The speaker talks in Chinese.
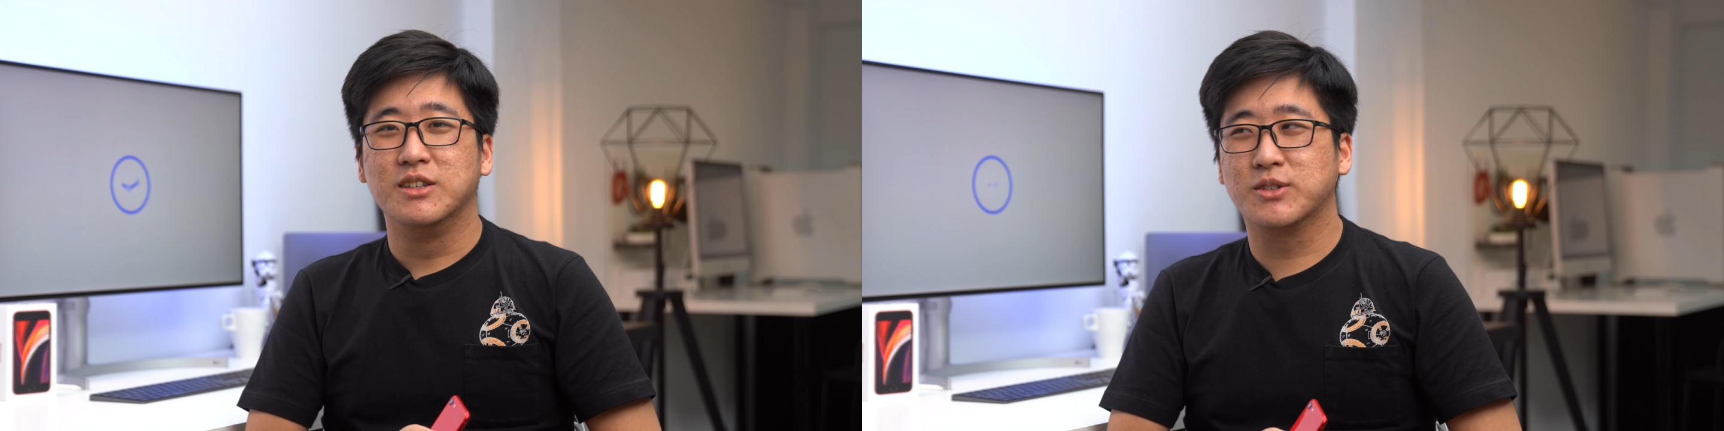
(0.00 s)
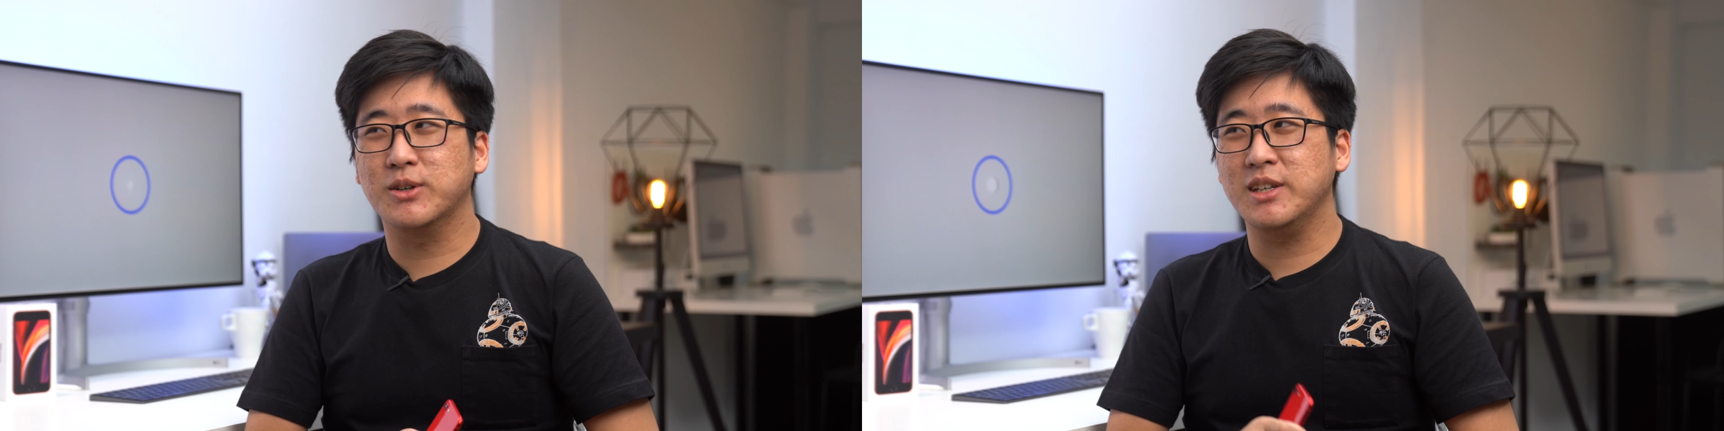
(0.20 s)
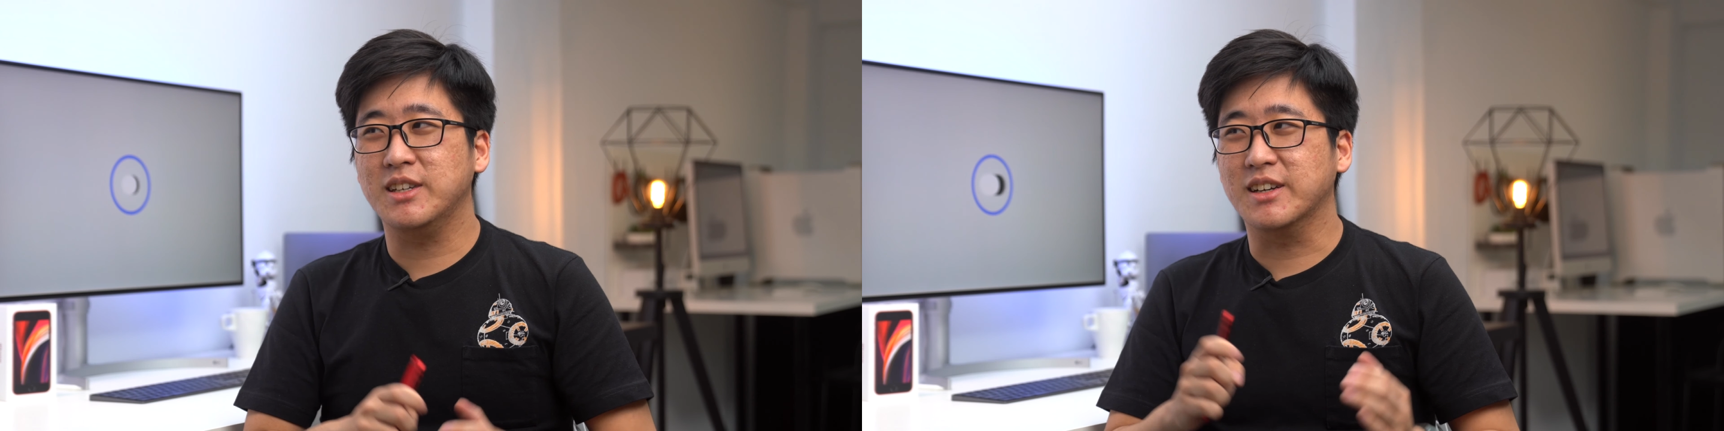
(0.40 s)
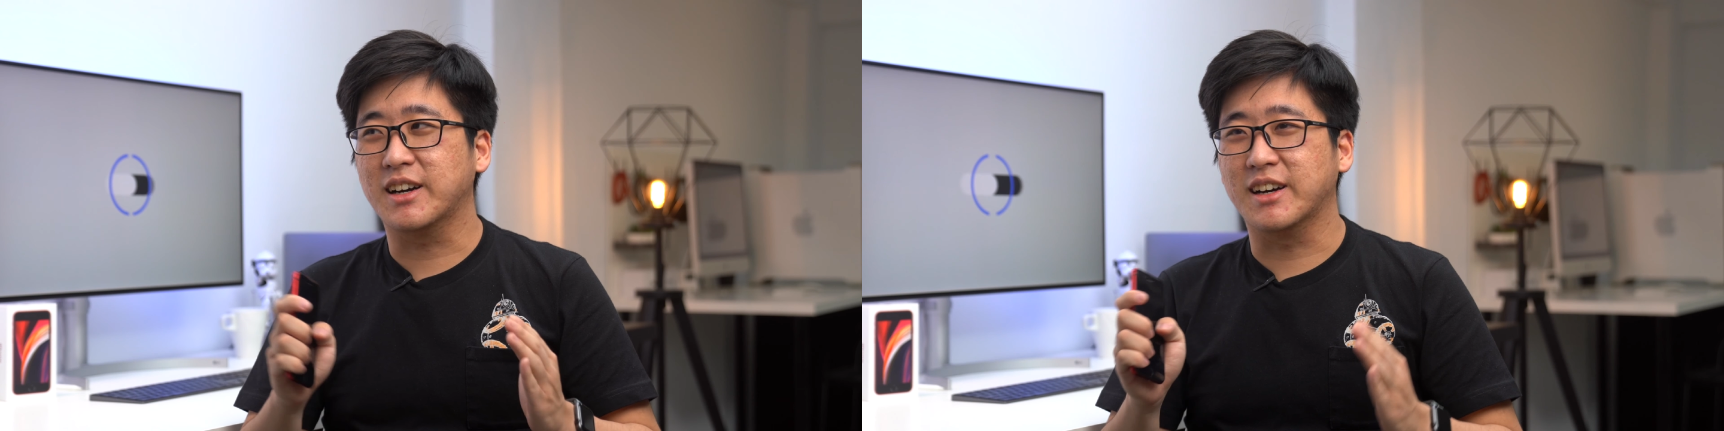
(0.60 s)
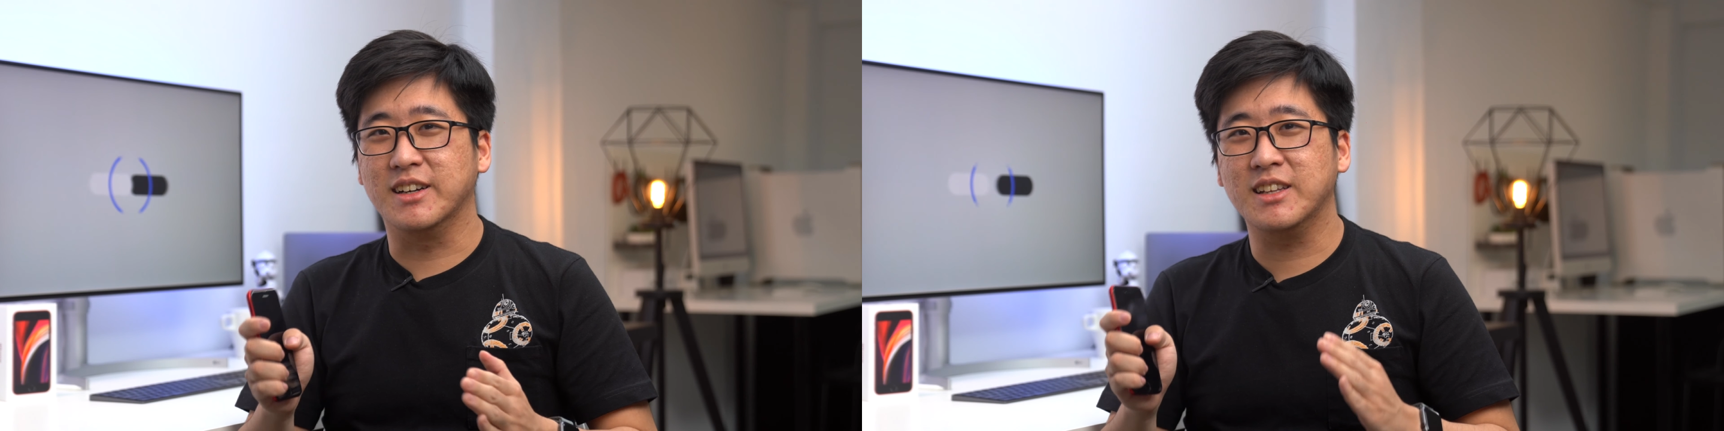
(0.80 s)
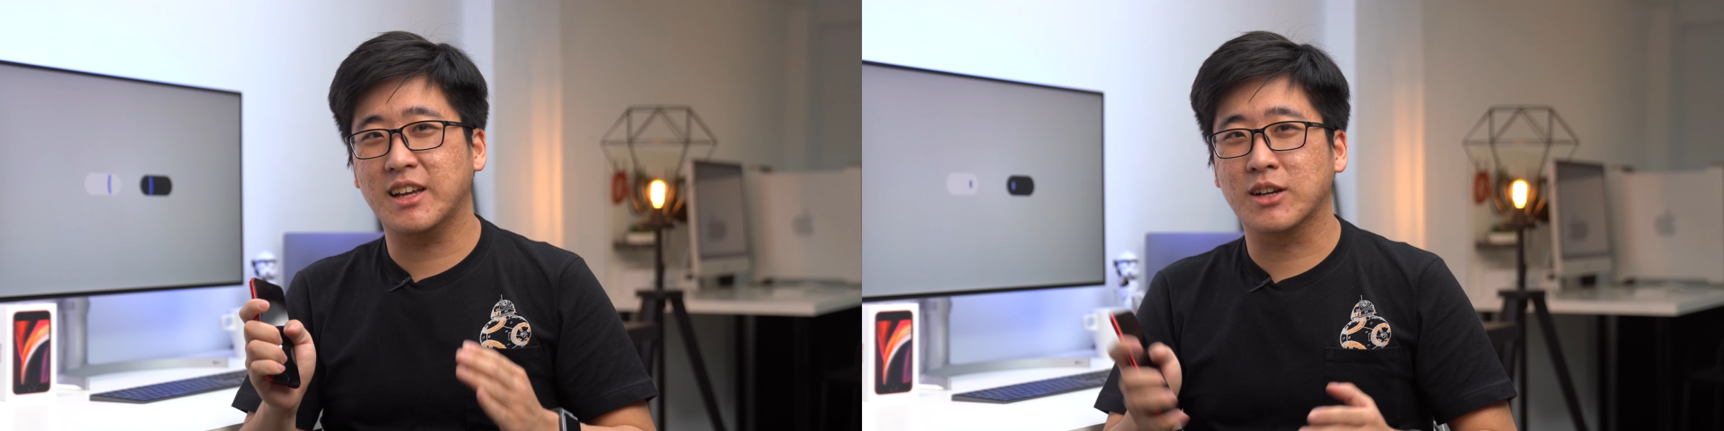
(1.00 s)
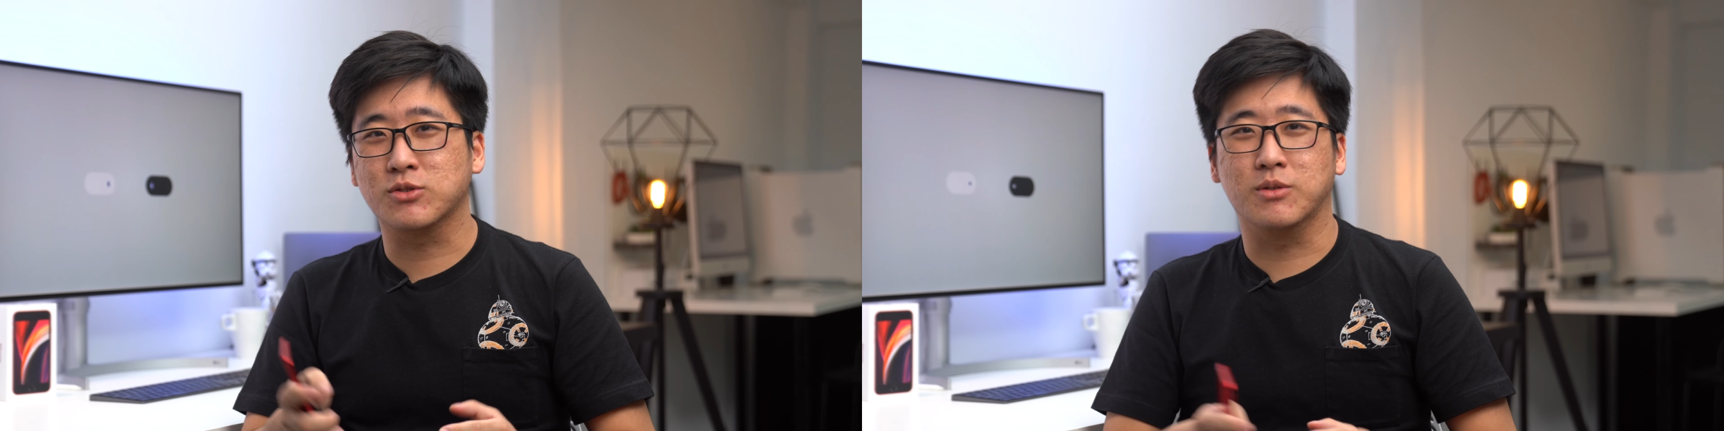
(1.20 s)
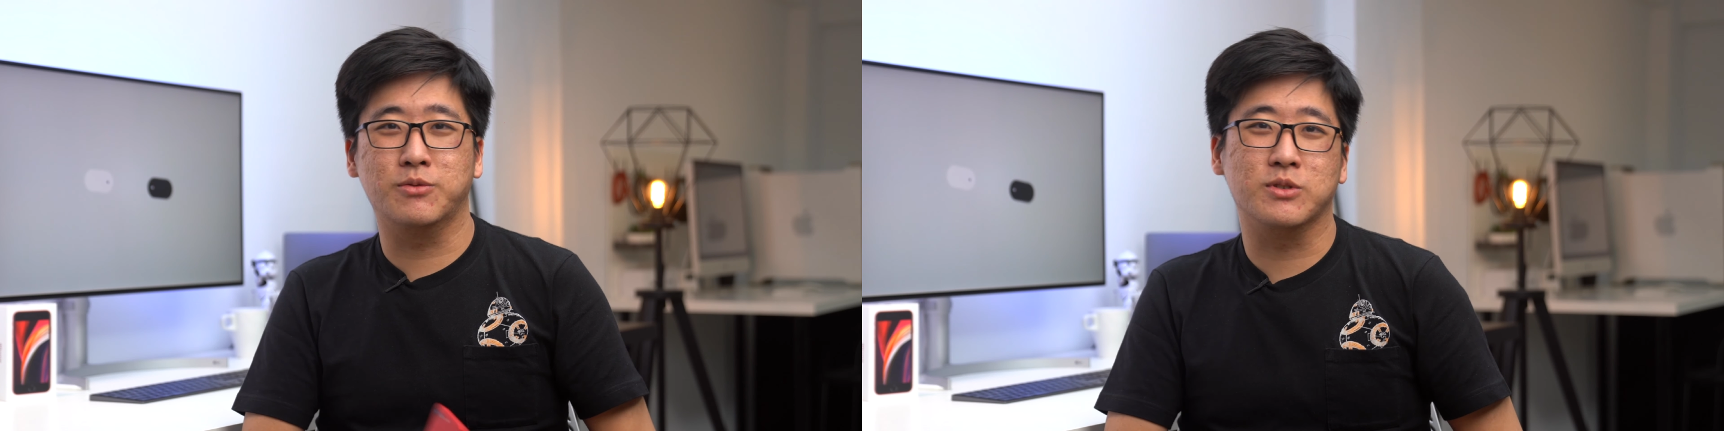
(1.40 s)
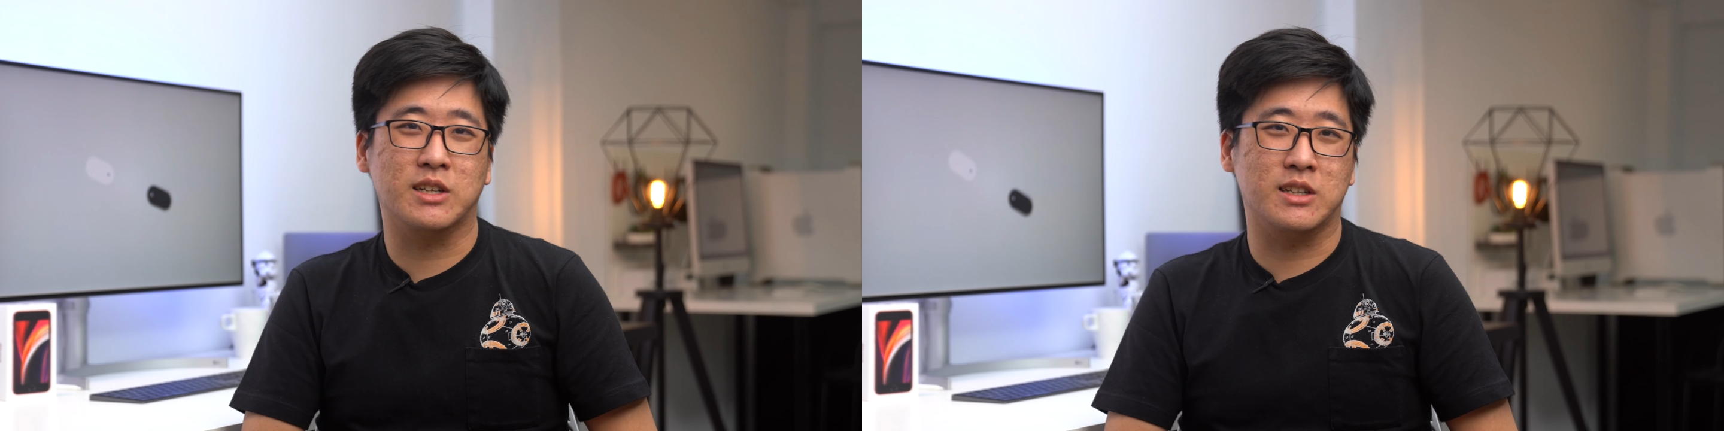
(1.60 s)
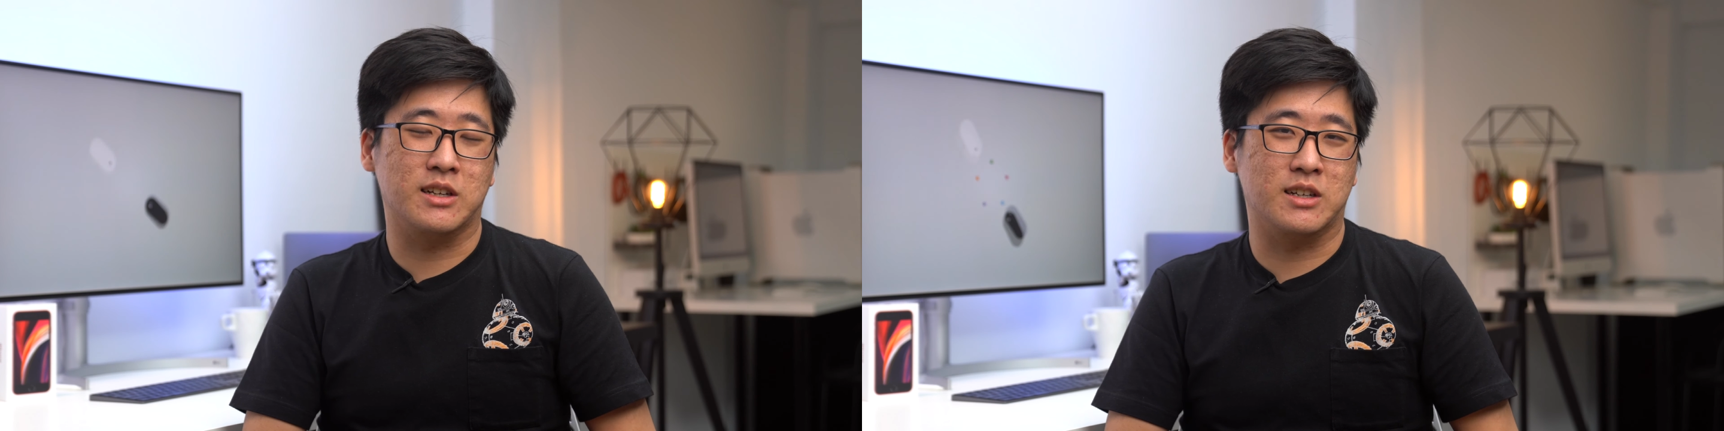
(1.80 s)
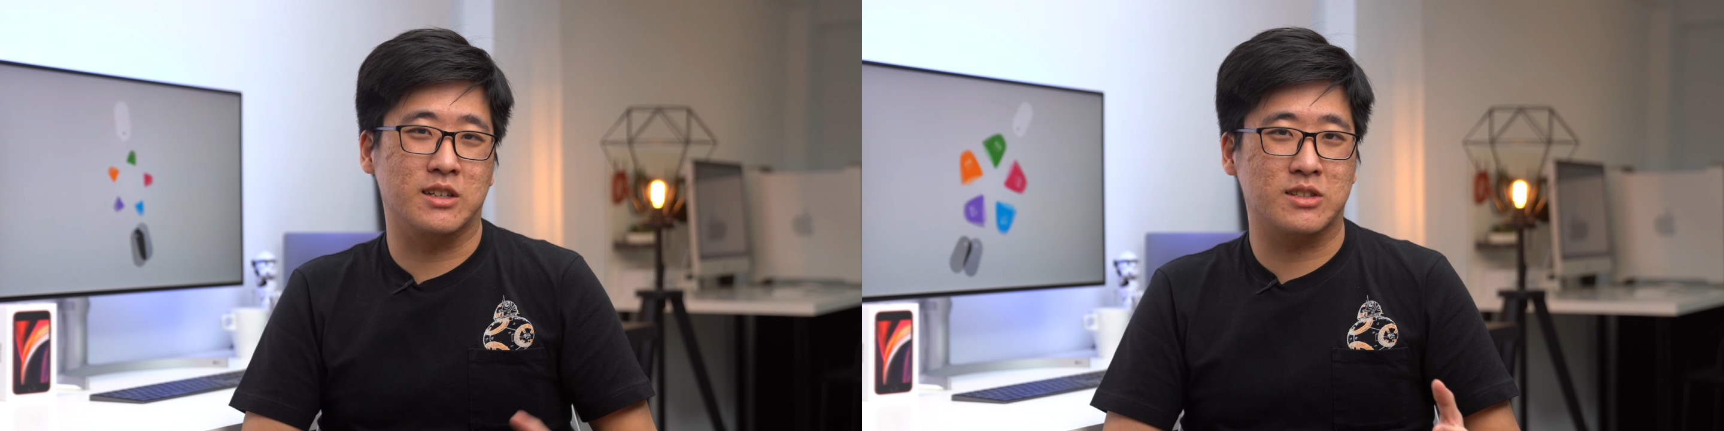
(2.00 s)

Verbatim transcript: 所以盒内它所附赠的呢，